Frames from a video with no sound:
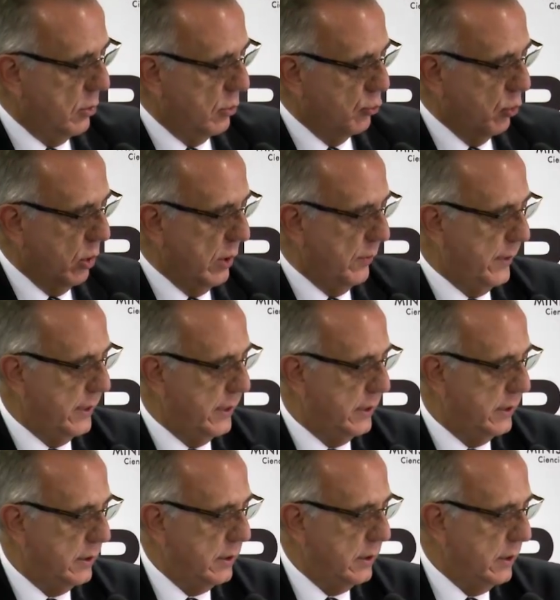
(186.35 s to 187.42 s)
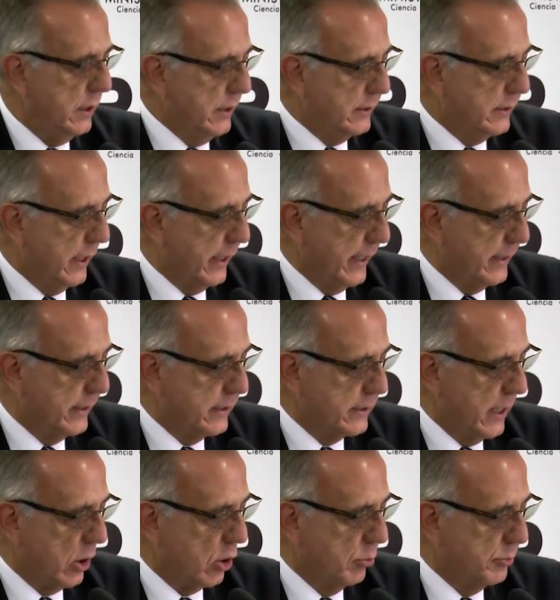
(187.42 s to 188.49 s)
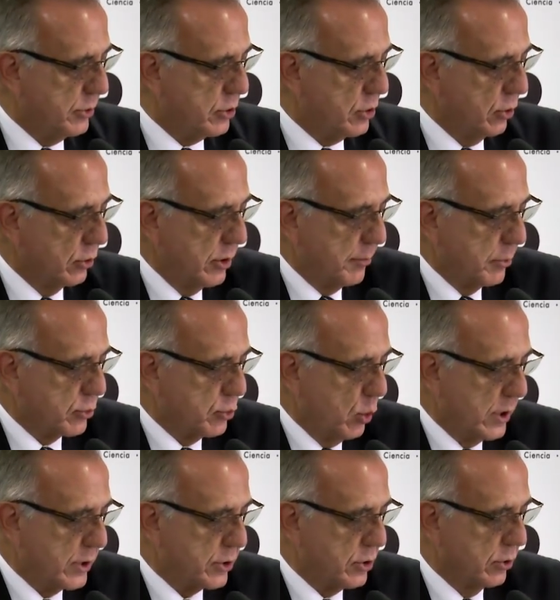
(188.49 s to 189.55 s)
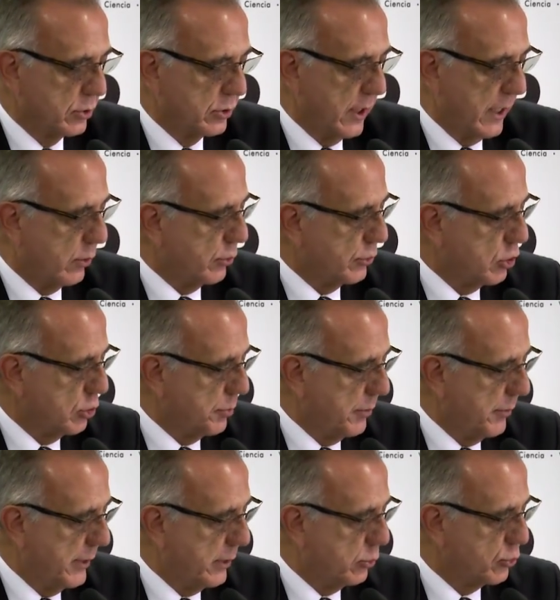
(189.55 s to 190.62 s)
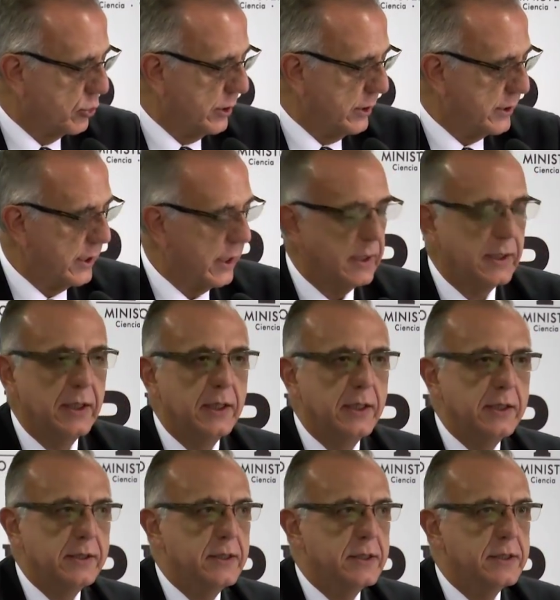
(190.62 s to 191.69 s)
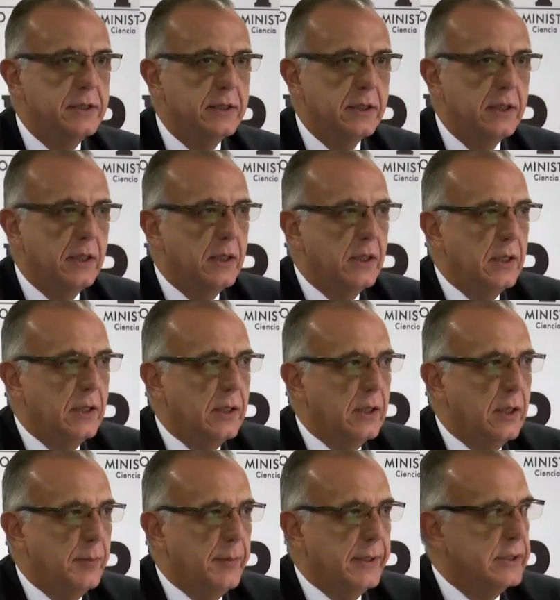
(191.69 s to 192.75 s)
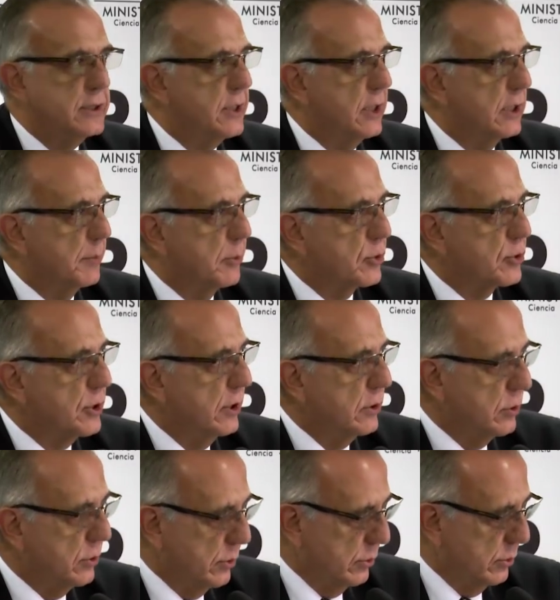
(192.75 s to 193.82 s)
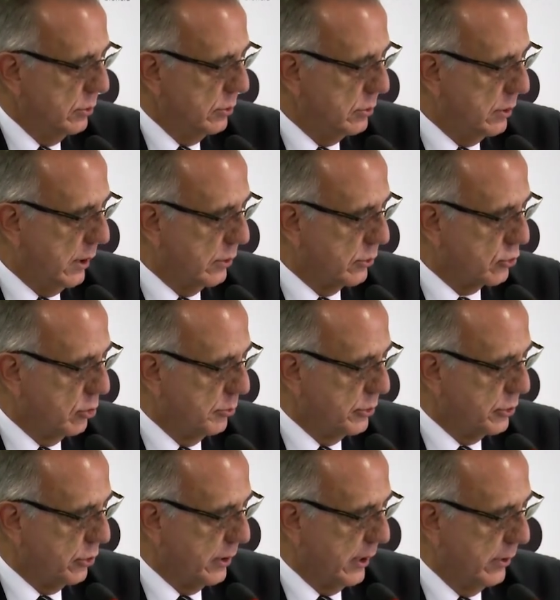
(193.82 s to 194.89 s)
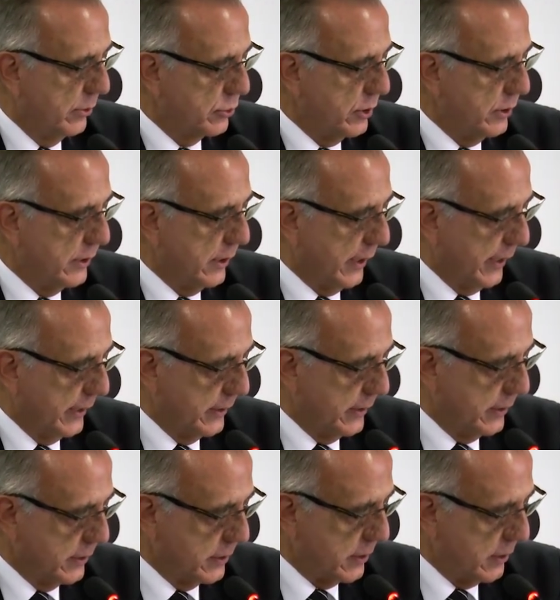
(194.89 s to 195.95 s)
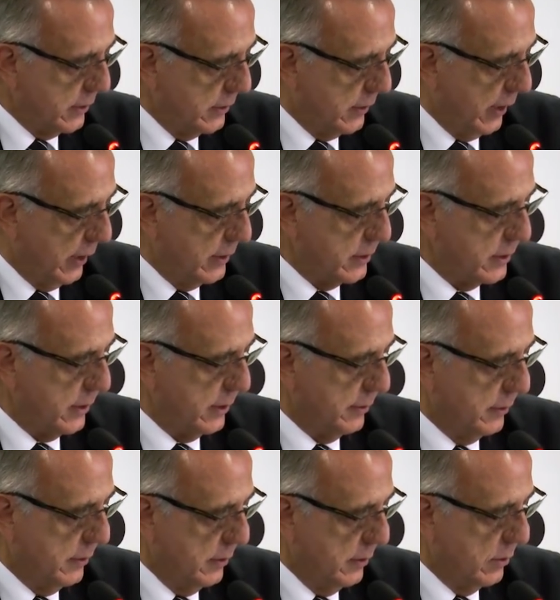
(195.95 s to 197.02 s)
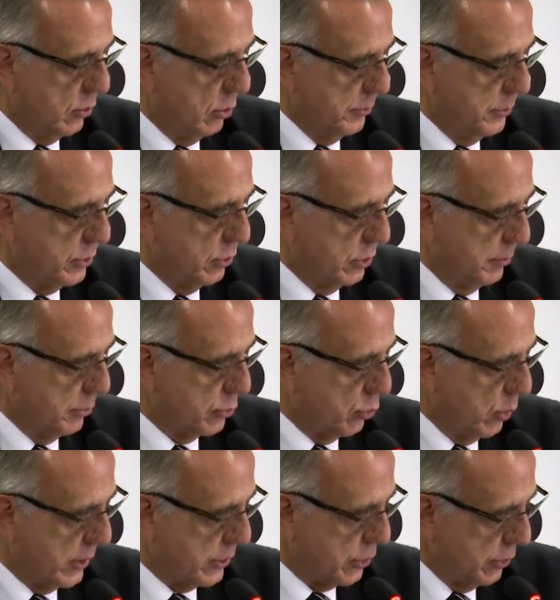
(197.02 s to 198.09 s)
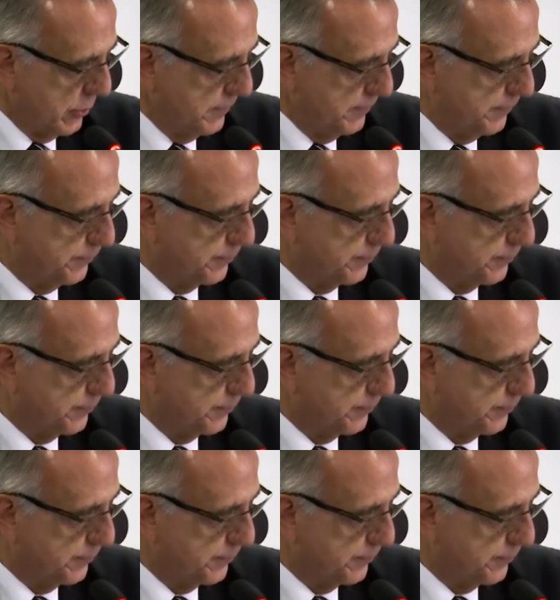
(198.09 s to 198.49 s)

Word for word: Nueve integrantes de la Comisión de Postulación de la Corte Suprema de Justicia, es decir, el 27% de los comisionados integrantes de esa Comisión de Postulación,